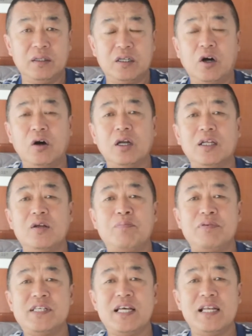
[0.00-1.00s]
你高了他就
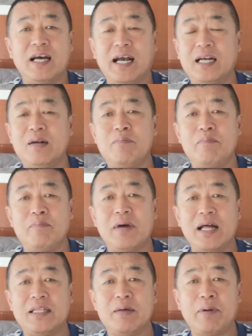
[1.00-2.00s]
不进了，还是
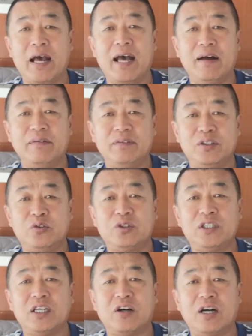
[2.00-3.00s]
满地排，你就
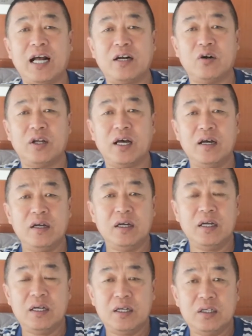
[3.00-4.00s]
这找那找的。
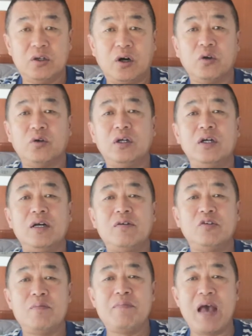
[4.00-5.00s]
有好多人
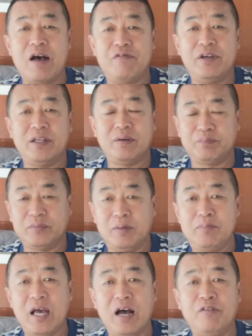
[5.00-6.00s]
说免费的，
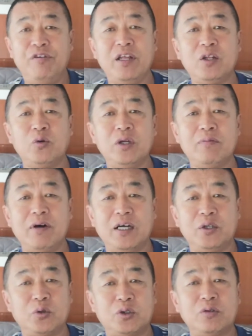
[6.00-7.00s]
免费的东西
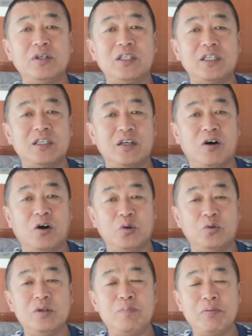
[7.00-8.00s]
吧，有时候是好，
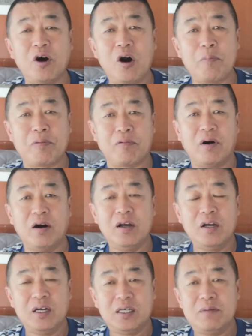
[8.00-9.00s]
有时候它不靠谱。
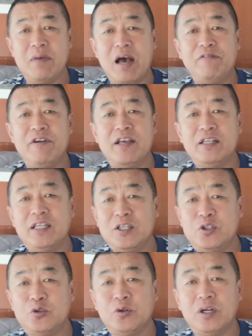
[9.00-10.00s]
这免费营地
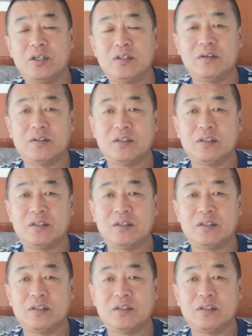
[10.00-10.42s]
你去了，